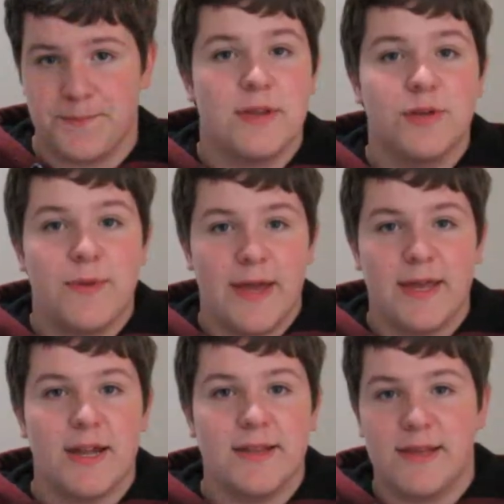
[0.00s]
Tanto é
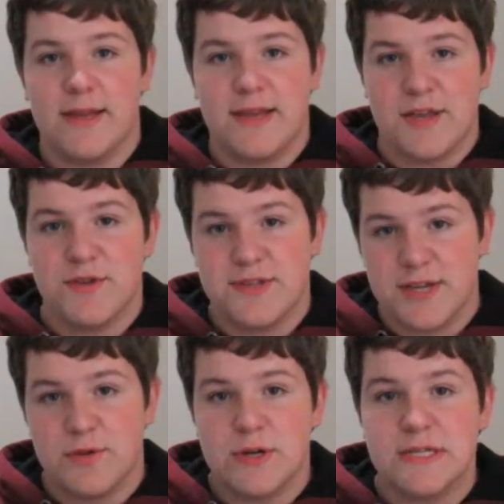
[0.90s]
que ela tem até as suas
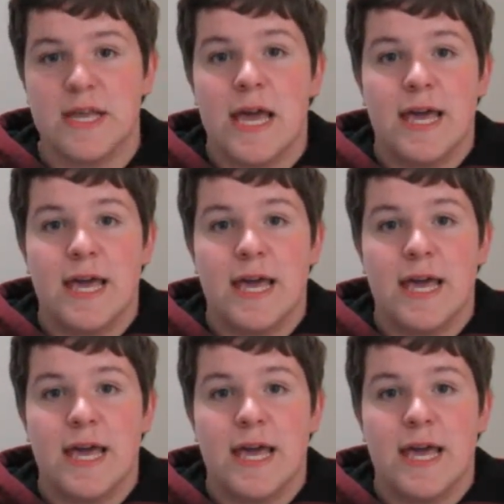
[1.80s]
seguidoras